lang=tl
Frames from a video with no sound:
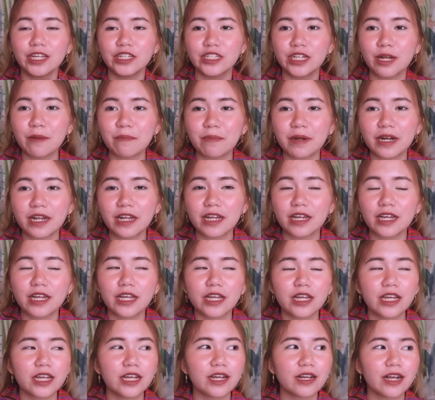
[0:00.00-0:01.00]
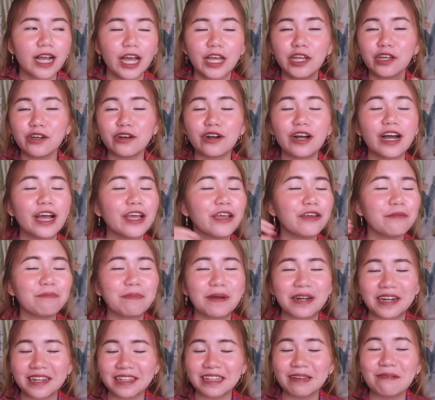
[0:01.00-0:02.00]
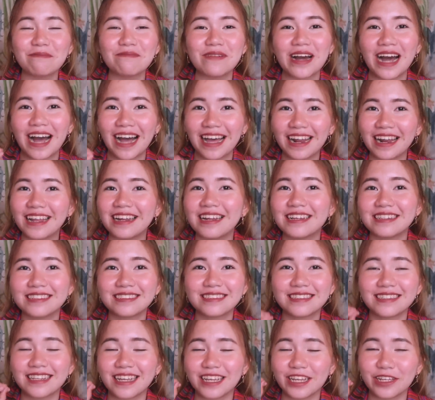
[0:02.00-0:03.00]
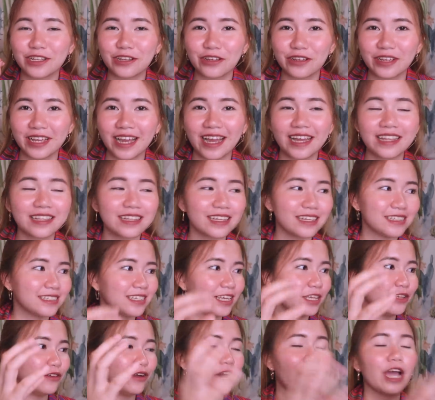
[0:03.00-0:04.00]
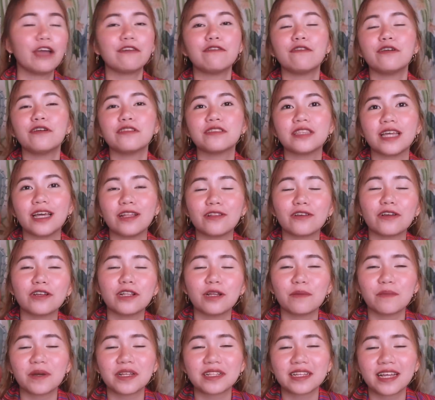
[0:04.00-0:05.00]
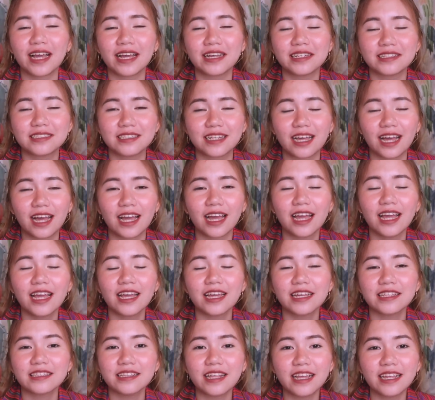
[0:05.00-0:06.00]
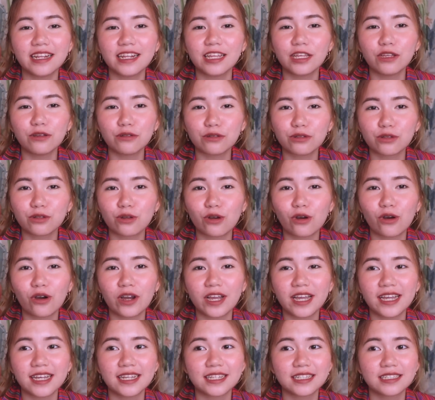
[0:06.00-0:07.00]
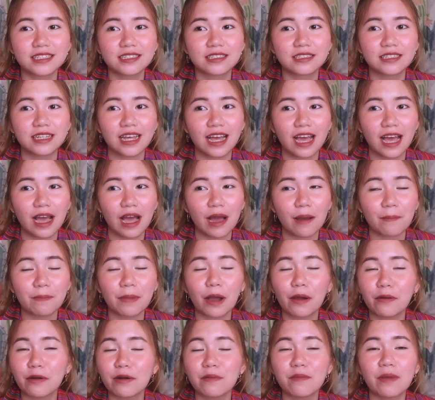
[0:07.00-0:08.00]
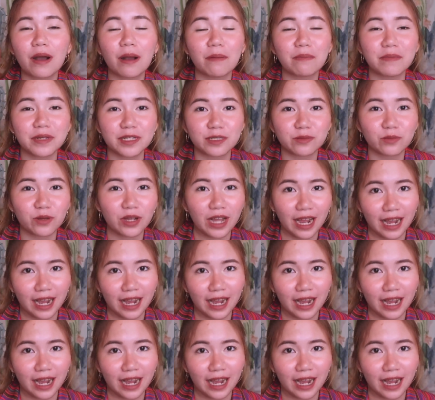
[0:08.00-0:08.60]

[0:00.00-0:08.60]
Siyempre, kayo, kayo pa rin ang bahala na sa inyo yan. Kasi yung iPhone 10 ko naman guys na daily use ko is sa uh, Power Mac mismo